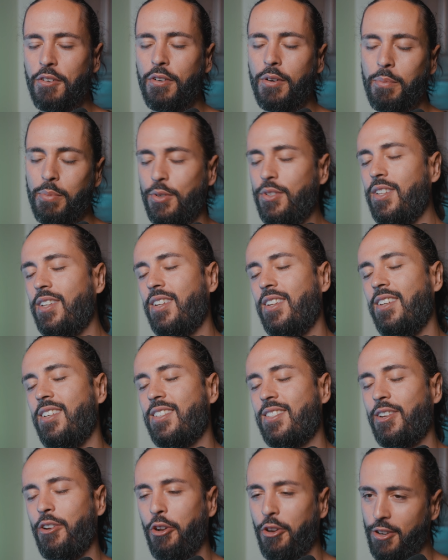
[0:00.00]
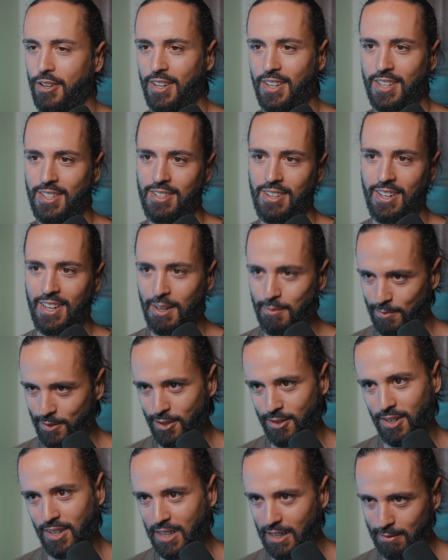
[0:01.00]
verbundenes, glückliches Leben
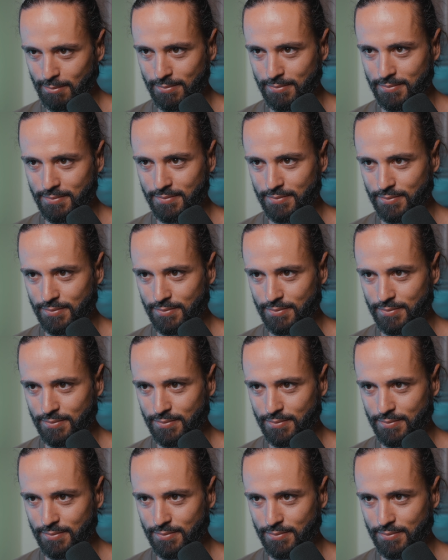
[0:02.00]
zu leben.